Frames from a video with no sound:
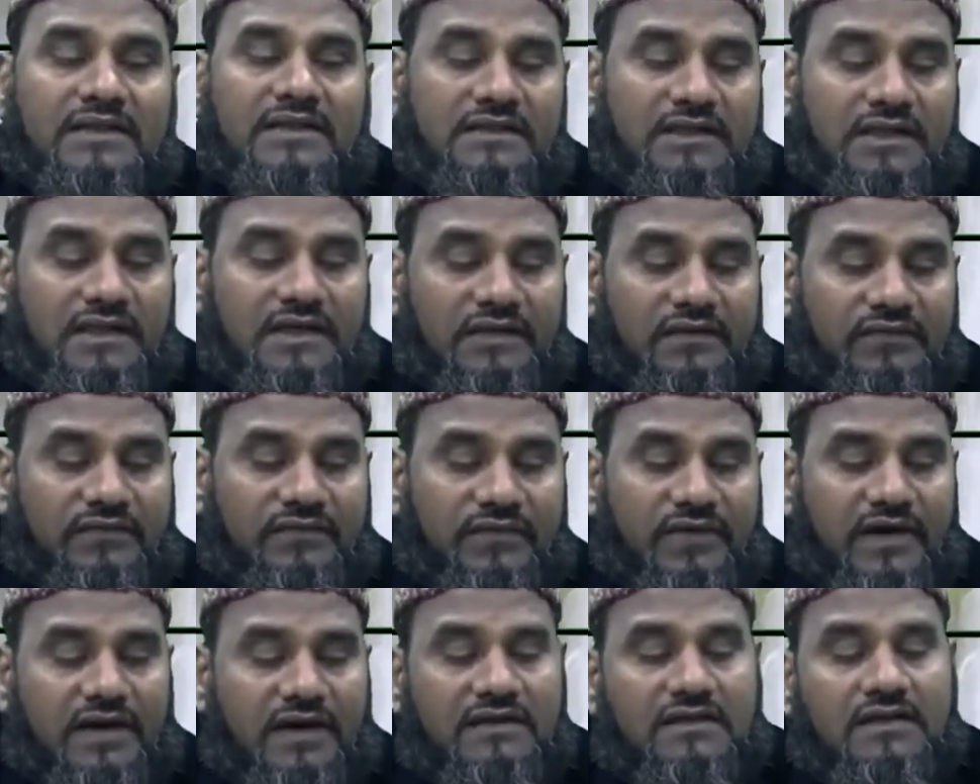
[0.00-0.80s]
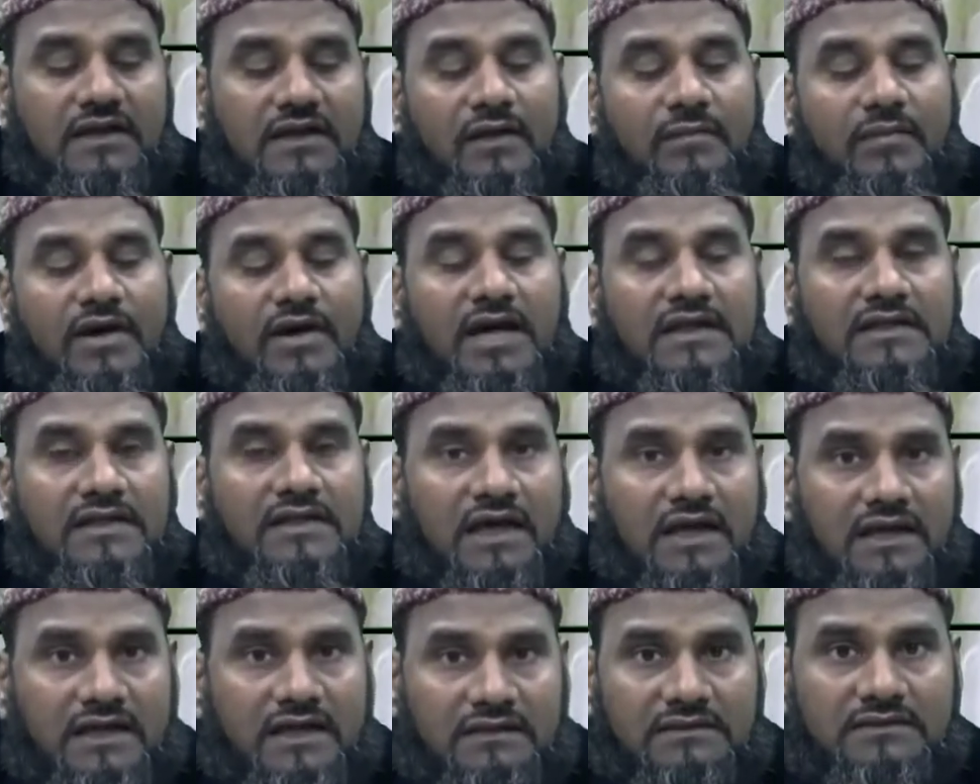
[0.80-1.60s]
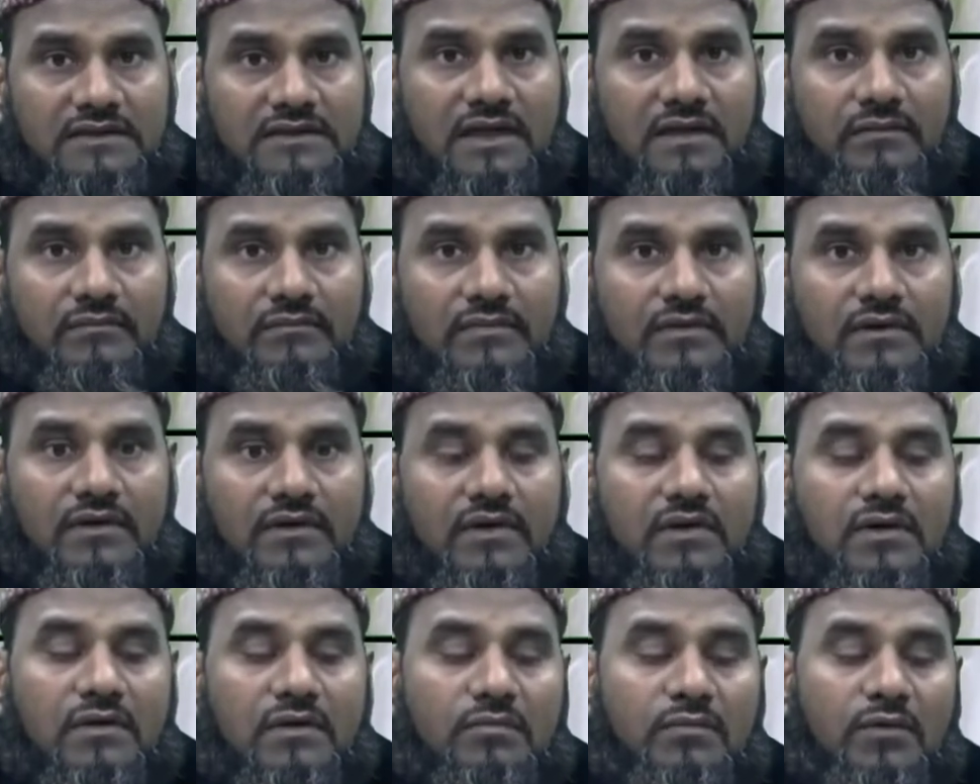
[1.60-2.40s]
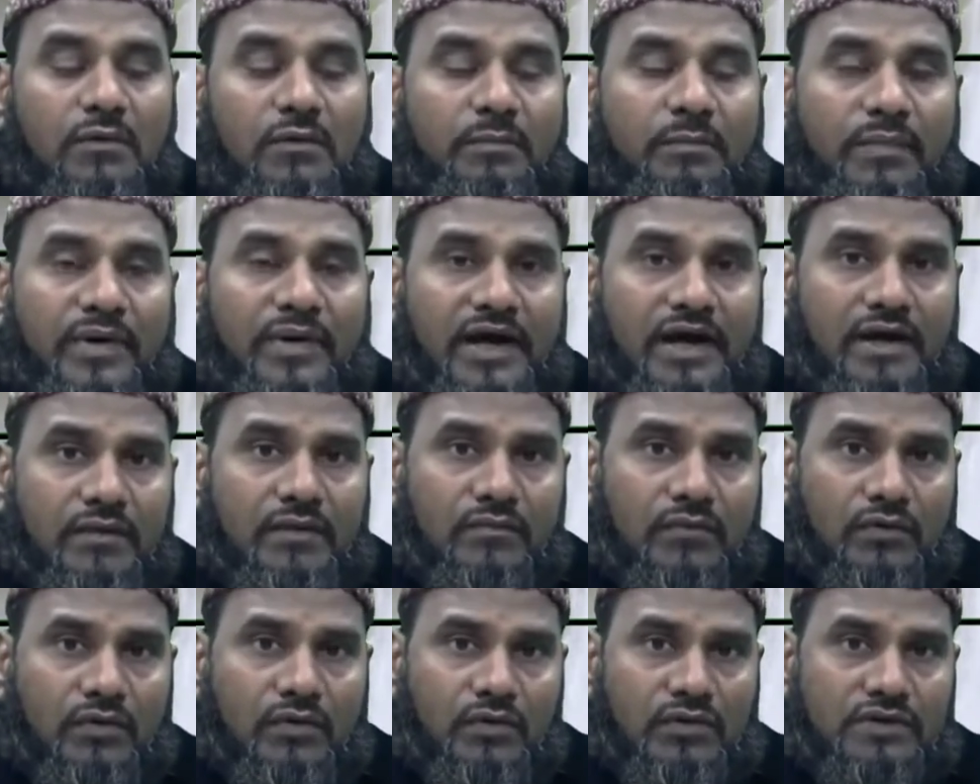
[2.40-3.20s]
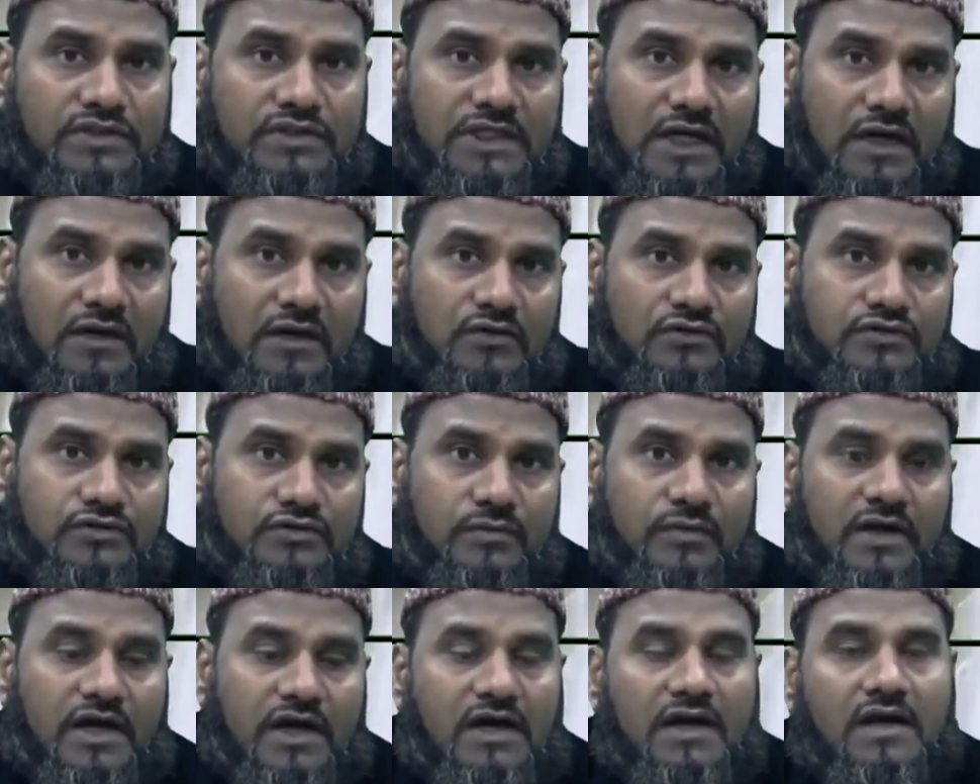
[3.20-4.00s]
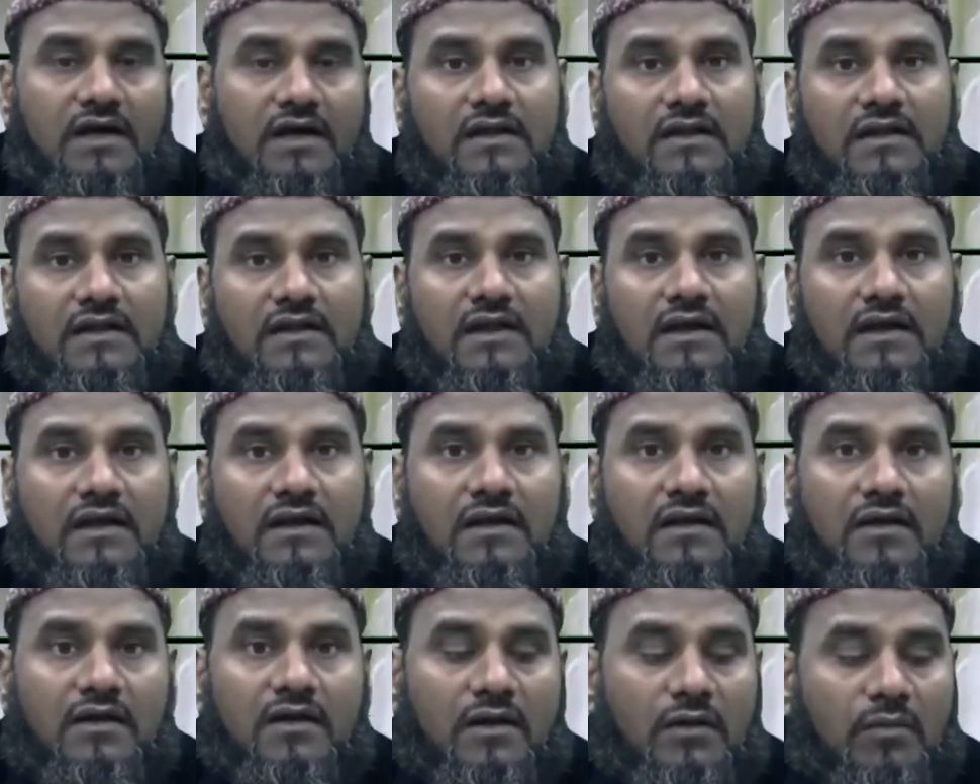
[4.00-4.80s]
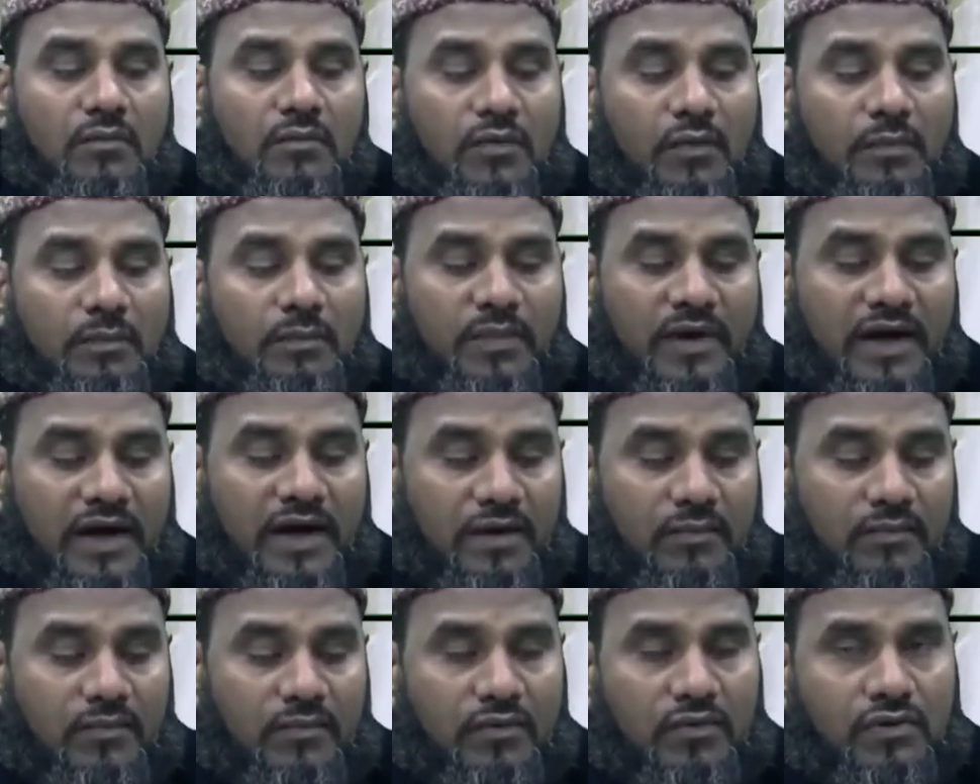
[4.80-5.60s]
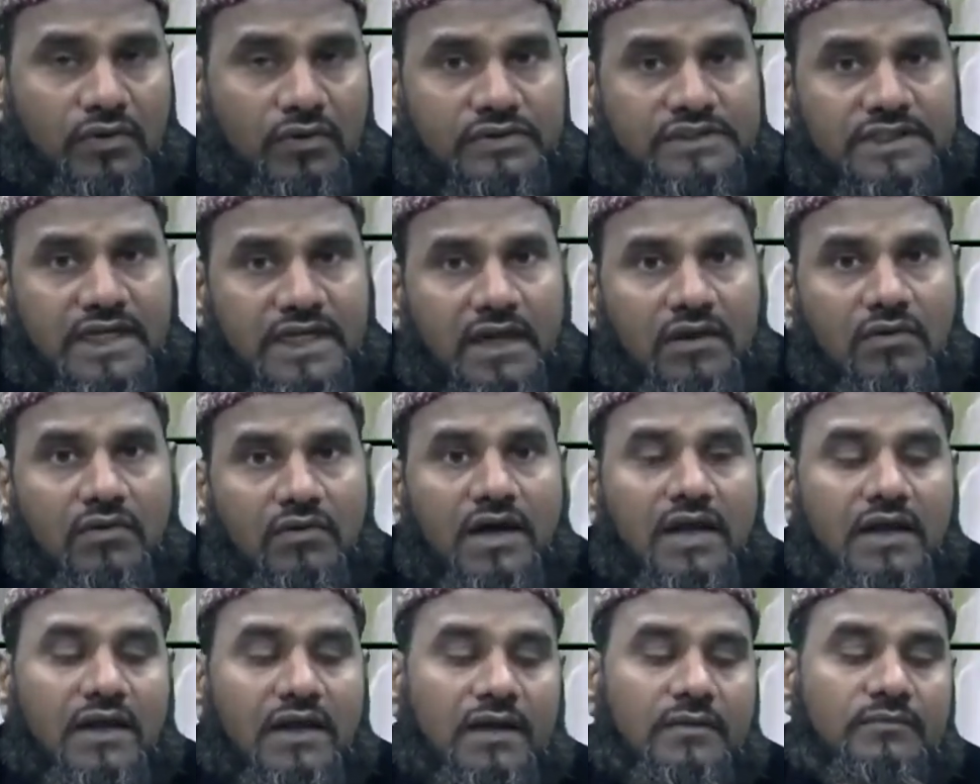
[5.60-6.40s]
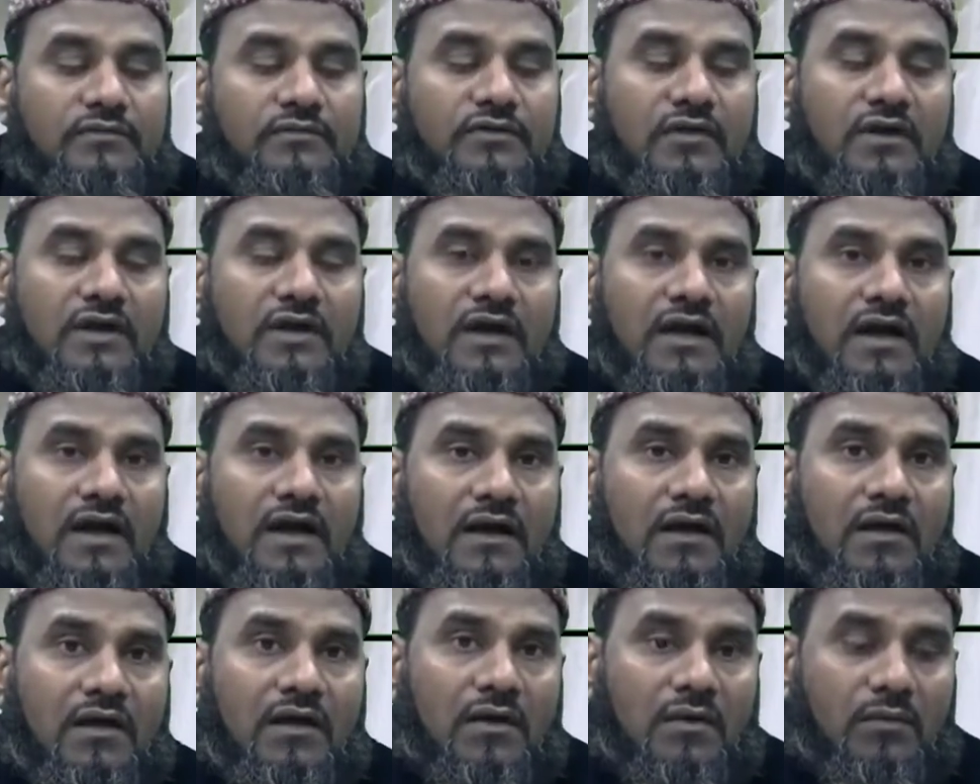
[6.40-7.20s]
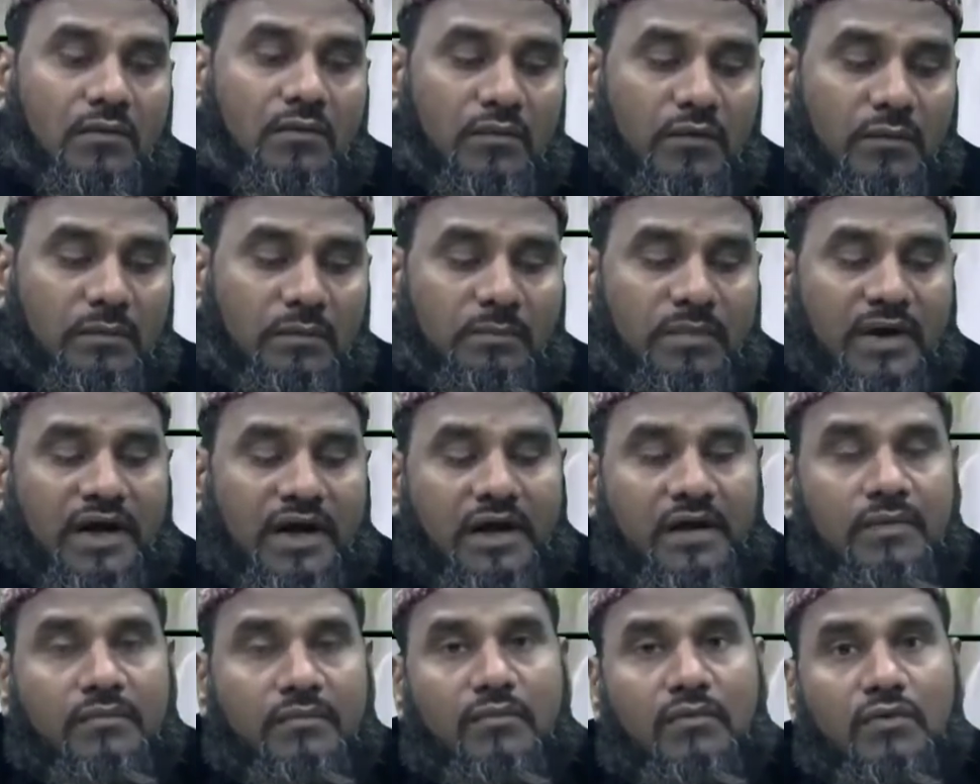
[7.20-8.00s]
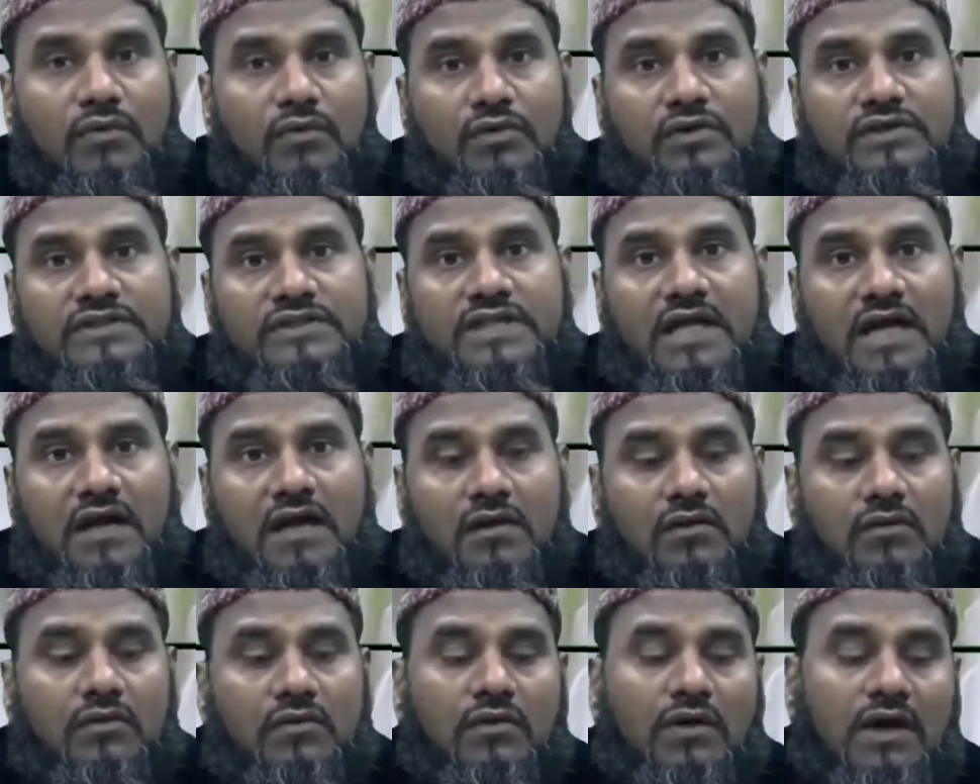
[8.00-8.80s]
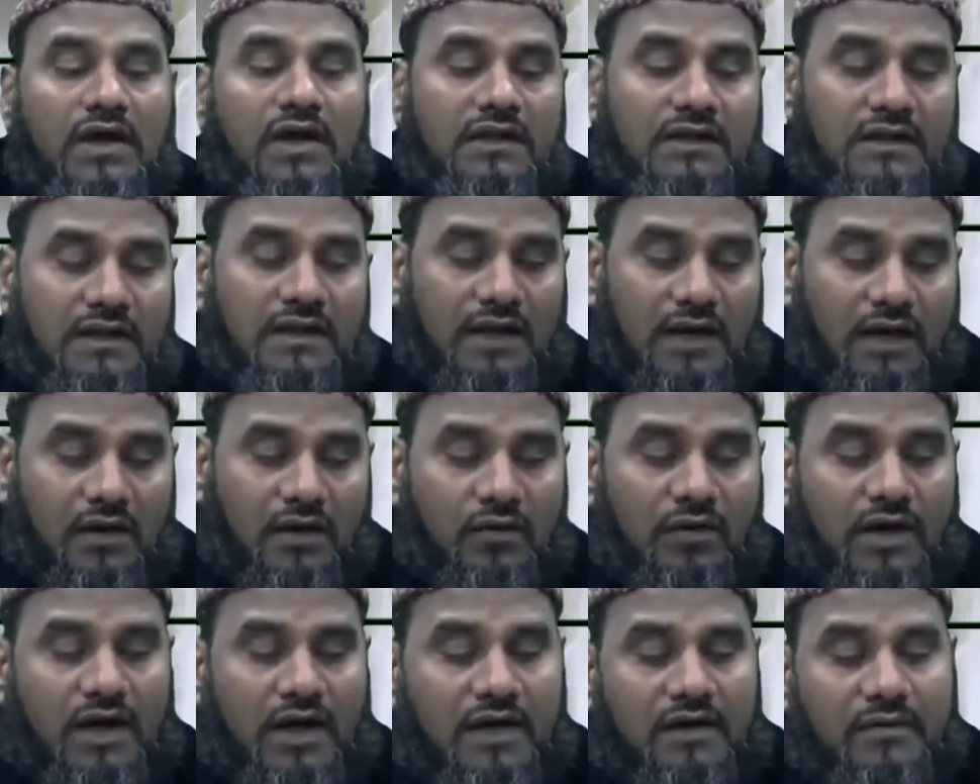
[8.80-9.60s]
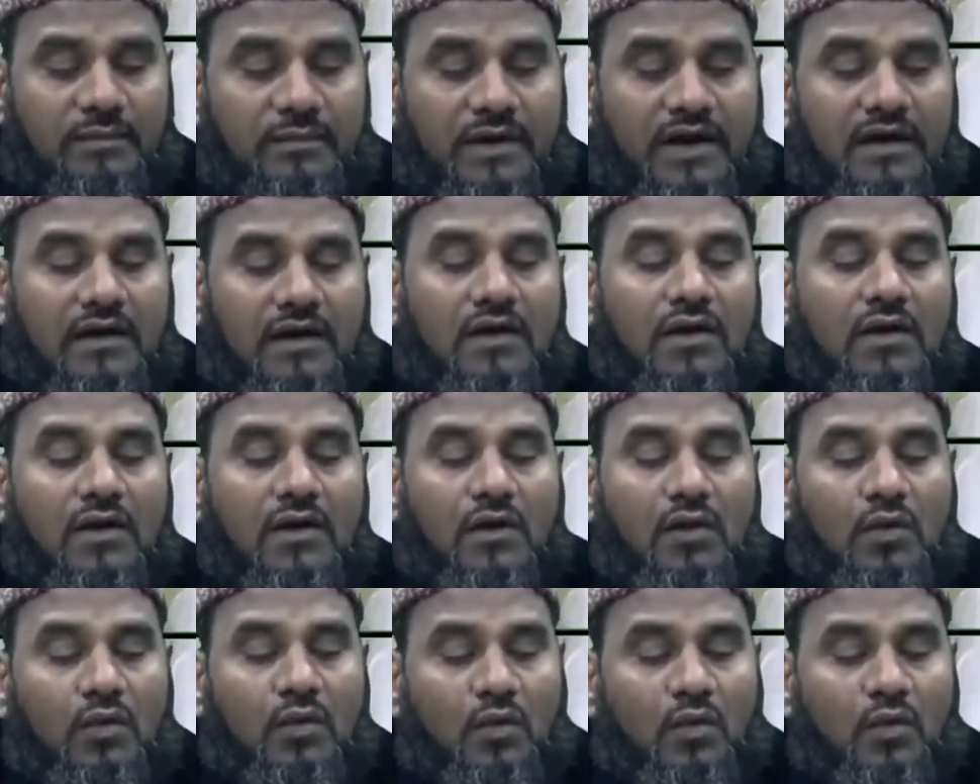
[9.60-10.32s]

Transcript: ప్రతి ఫర్జ్ నమాజ్ అనంతరం ముప్పై మూడు సార్లు సుబహానల్లాహ్ ముప్పై మూడు సార్లు అల్హమ్దుల్లా ముప్పై మూడు సార్లు అల్లాహు అక్బర్